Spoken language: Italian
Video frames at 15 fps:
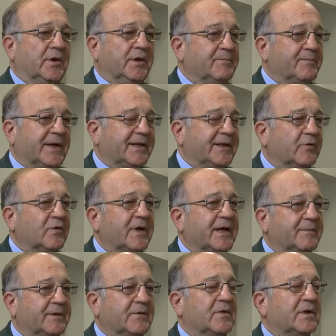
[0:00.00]
in
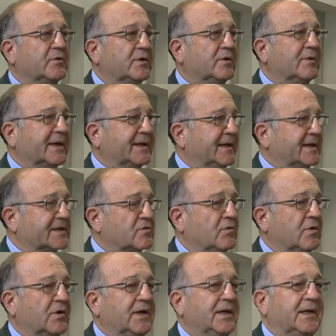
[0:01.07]
particolare per quanto riguarda la
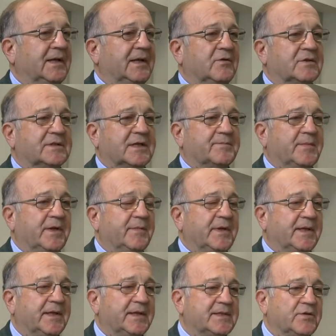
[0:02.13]
scuola, la nostra
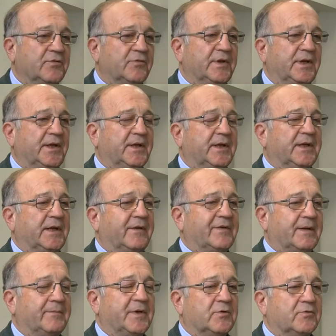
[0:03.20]
sperimentazione eh,
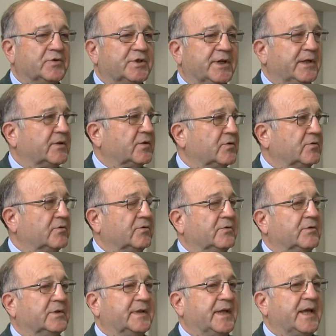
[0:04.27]
avrà per
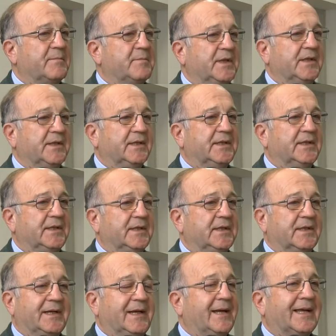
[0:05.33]
oggetto eh, temi di,
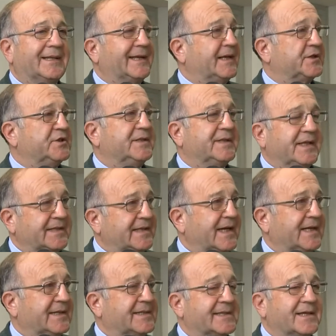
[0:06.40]
eh, legati alla
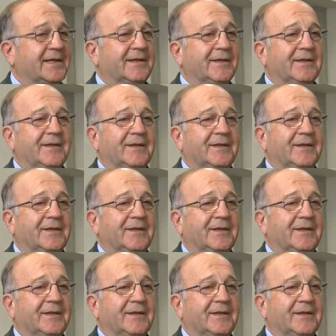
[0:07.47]
cittadinanza,